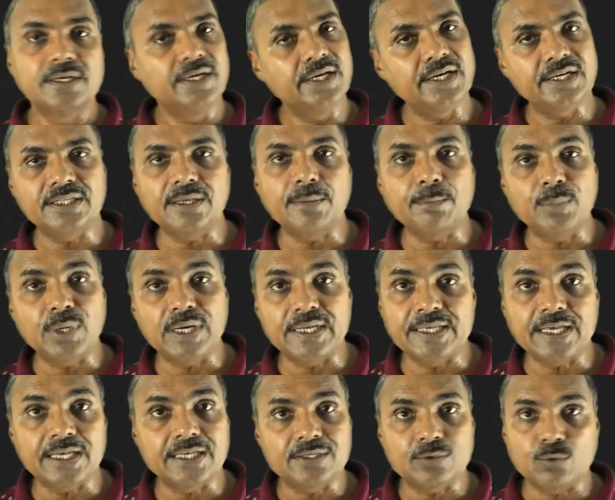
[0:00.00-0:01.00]
एकदम
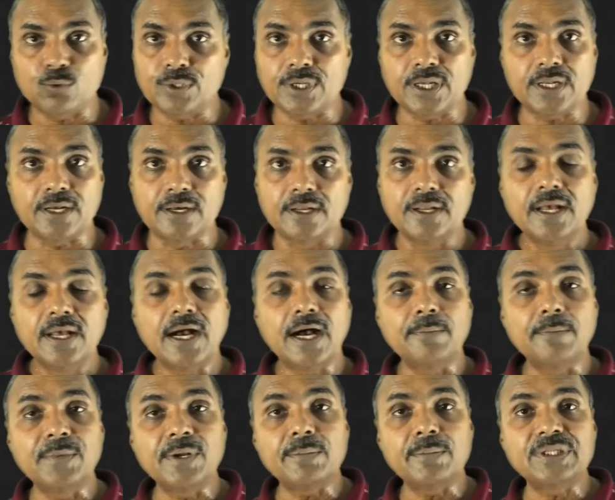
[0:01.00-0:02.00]
बढ़िया हो गया ना
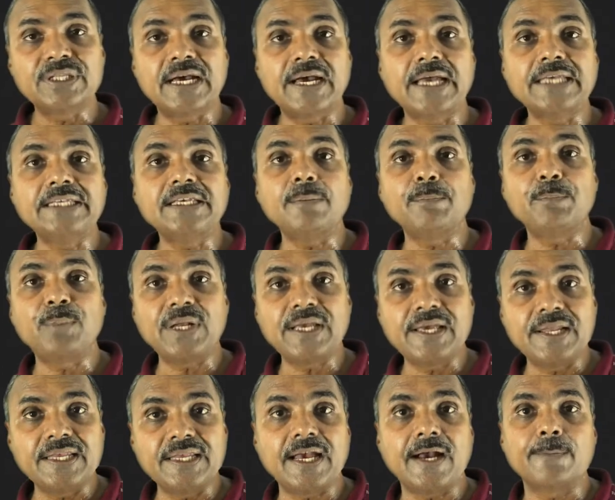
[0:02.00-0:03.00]
हमने बताया ये
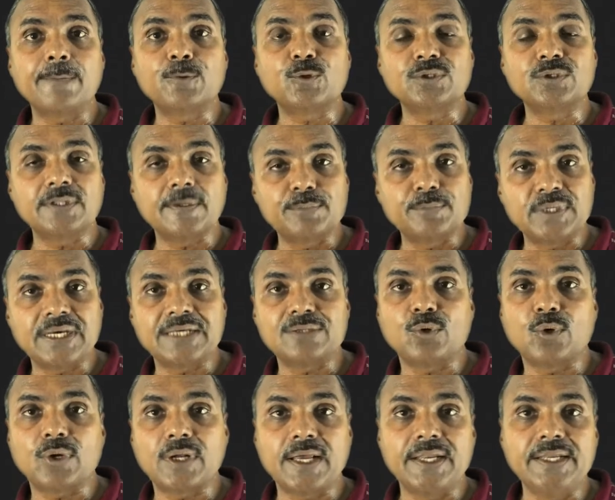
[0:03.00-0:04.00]
प्रक्रिया आपको तब तक
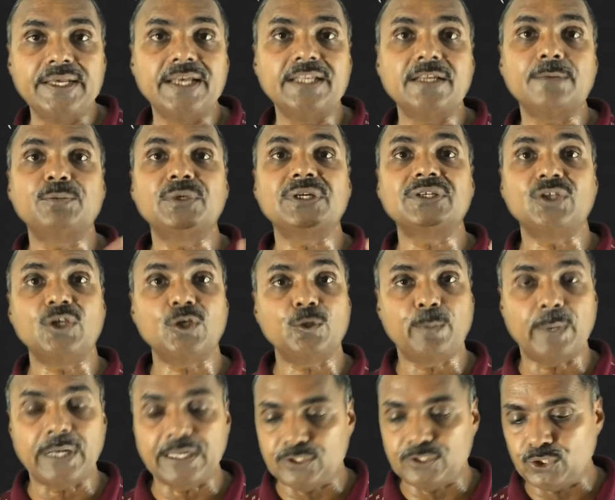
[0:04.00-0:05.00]
दोहरानी है जब तक
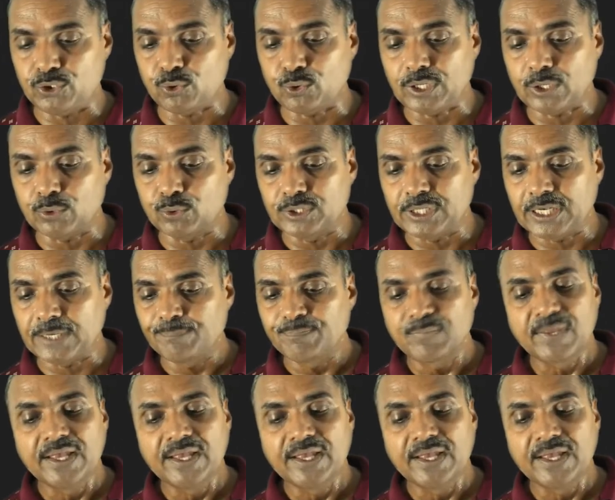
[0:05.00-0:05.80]
शेषफल जीरो ना हो जाए